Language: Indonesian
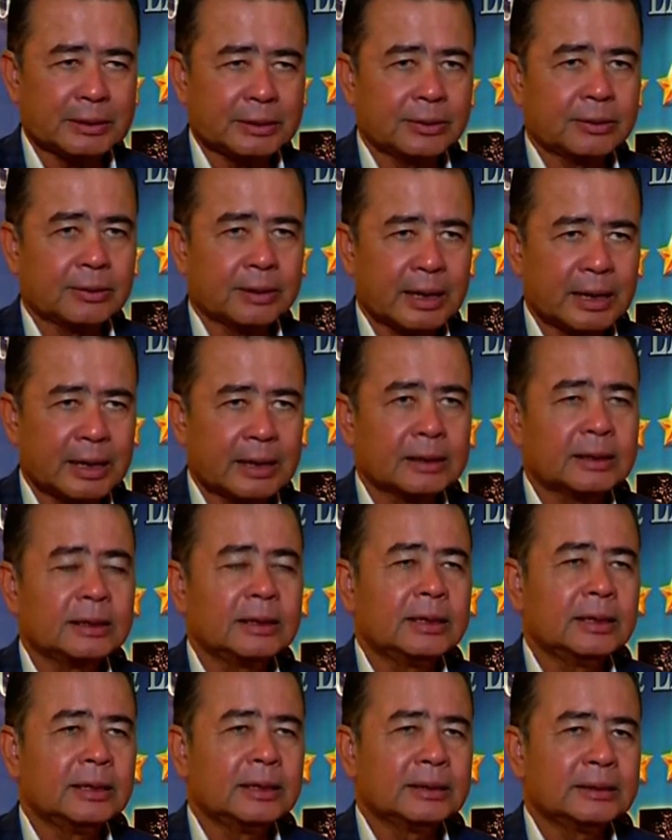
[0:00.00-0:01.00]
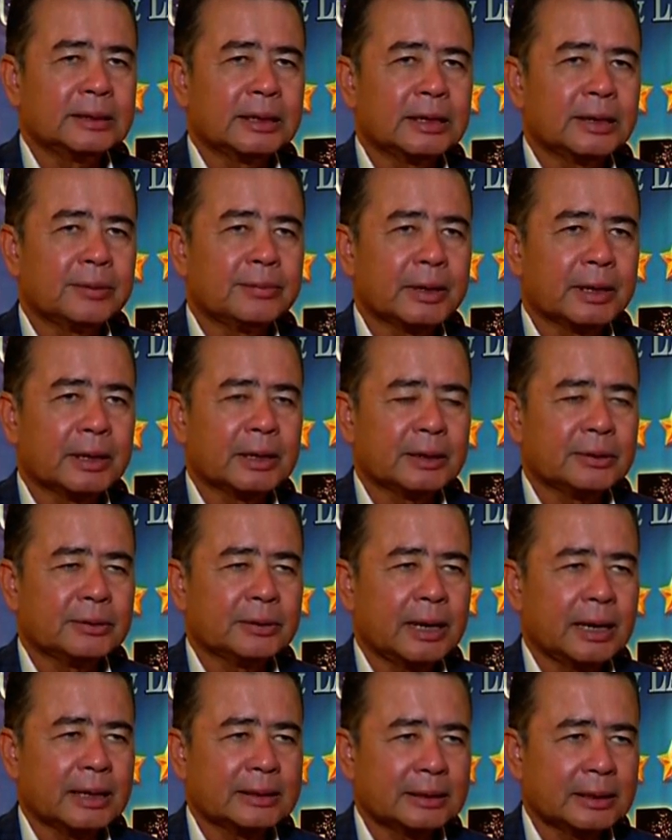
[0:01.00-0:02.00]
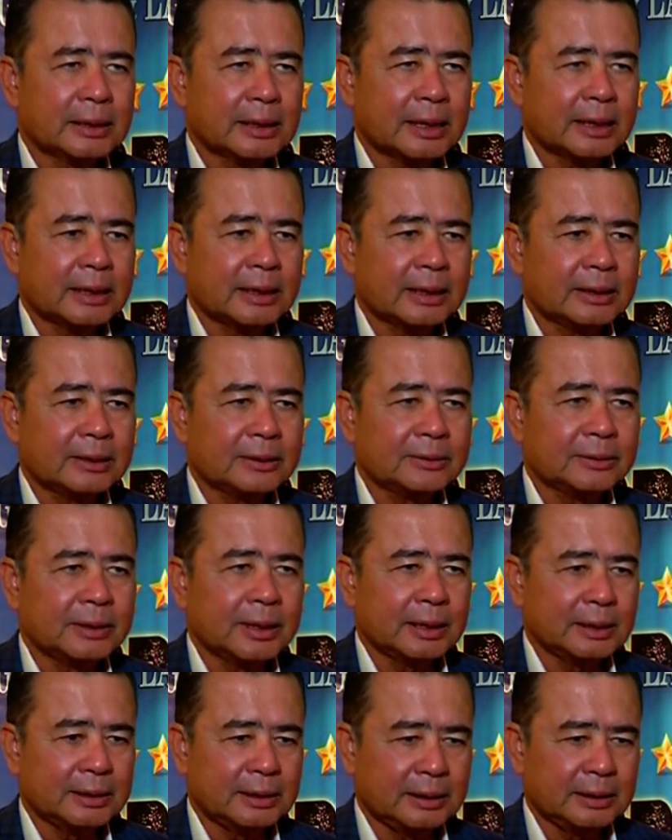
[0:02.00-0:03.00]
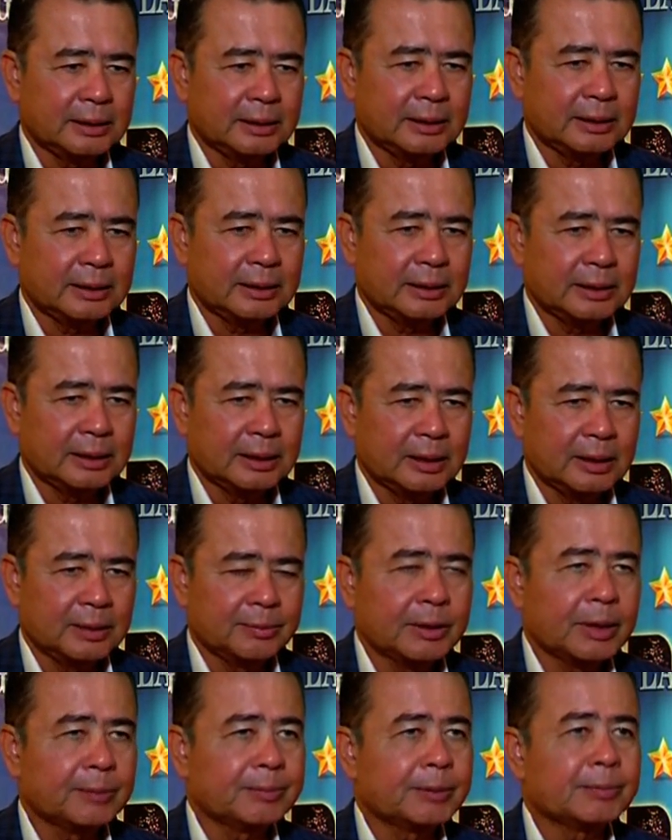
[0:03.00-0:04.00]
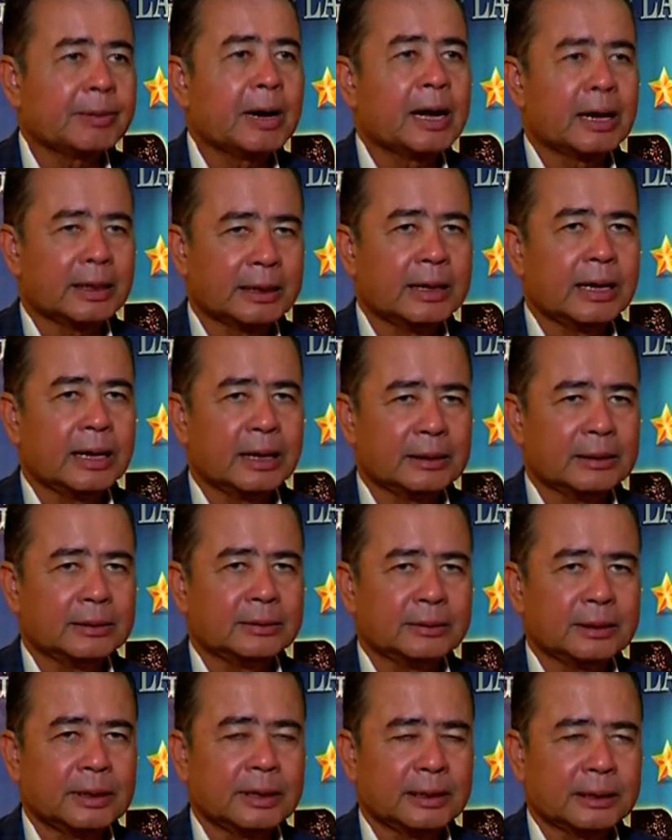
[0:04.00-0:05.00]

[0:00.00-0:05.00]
orang sehingga mereka juga hasil karyanya juga di eh, mendapat penghargaan gitu dari